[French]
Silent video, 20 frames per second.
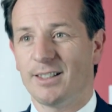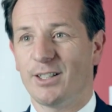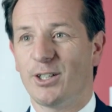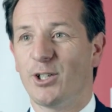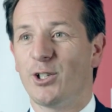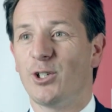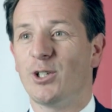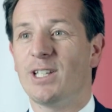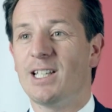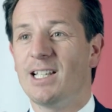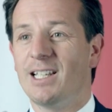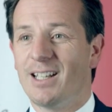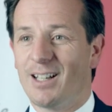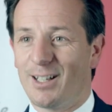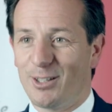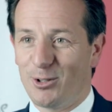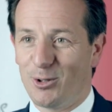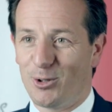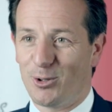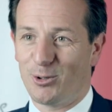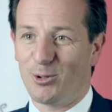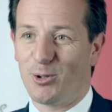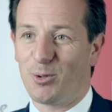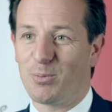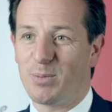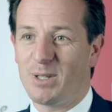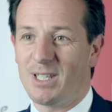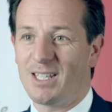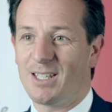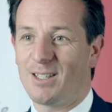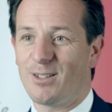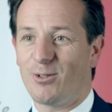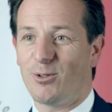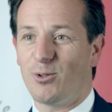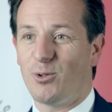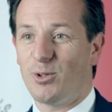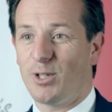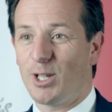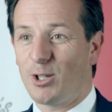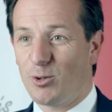euh, il y a dans, PIC
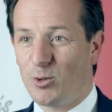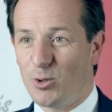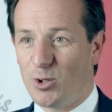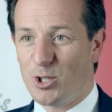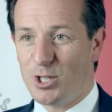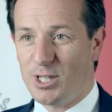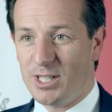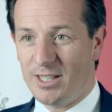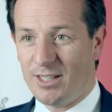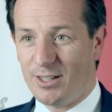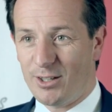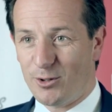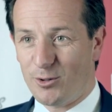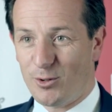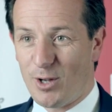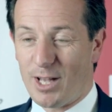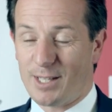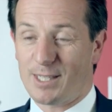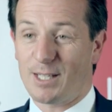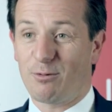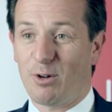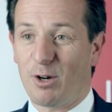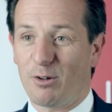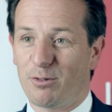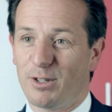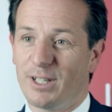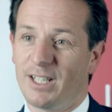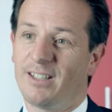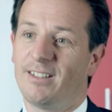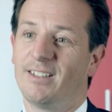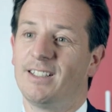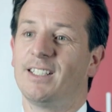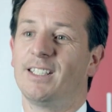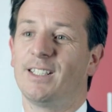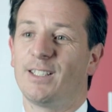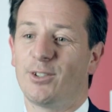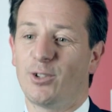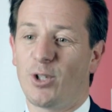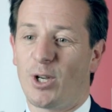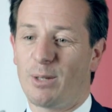une technologie, euh, un savoir-faire
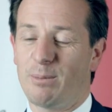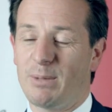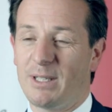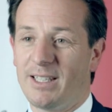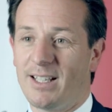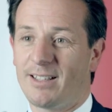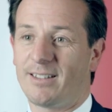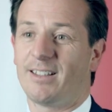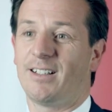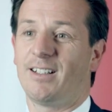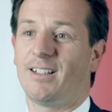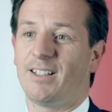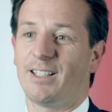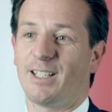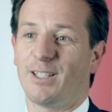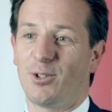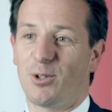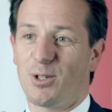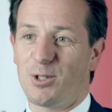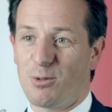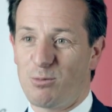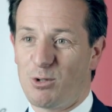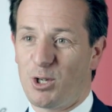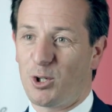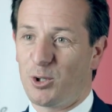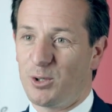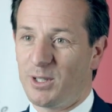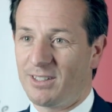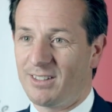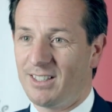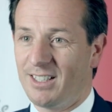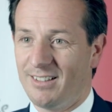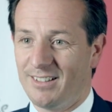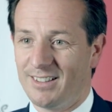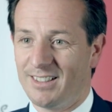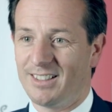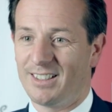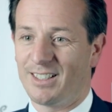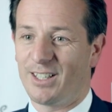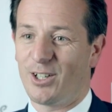dans la big data et dans les objets connectés,
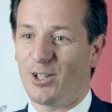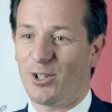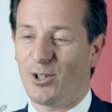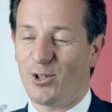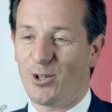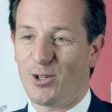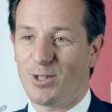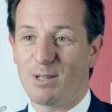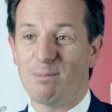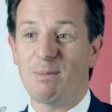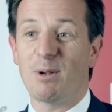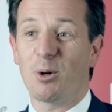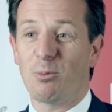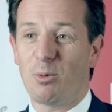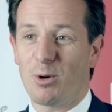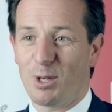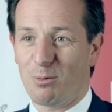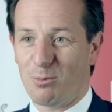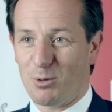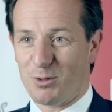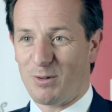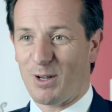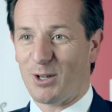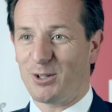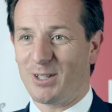euh, c'est le meilleur moyen pour se faire